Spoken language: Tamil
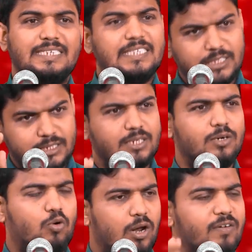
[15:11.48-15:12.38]
இது
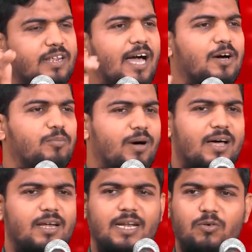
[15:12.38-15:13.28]
குலவெறி ஆகுமா
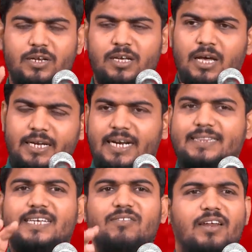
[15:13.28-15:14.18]
இல்லை ஒரு
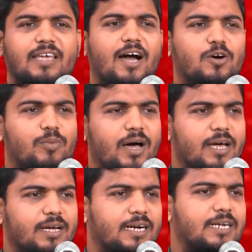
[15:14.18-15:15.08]
இனத்தின் வெறி ஆகுமா
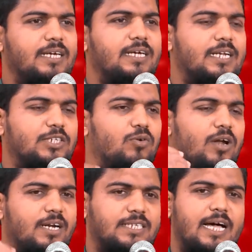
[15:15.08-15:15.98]
என்று
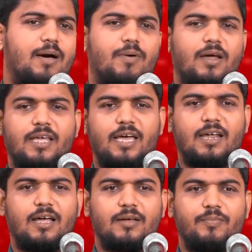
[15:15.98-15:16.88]
ரசூல்லாட்ட சகாபாக்கள்
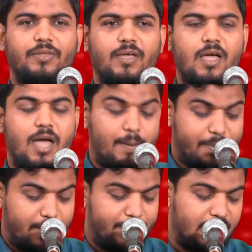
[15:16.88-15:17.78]
கேட்குறாங்க அப்போ
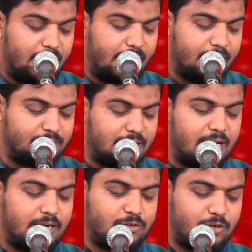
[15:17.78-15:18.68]
நபிகள் நாயகம்
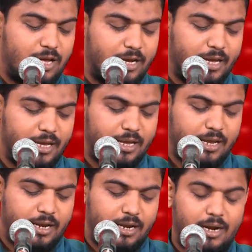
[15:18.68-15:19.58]
செல்லாலும் சொன்னாங்க
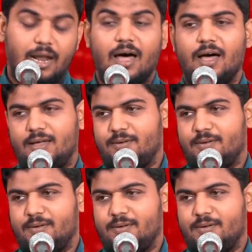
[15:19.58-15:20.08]
லா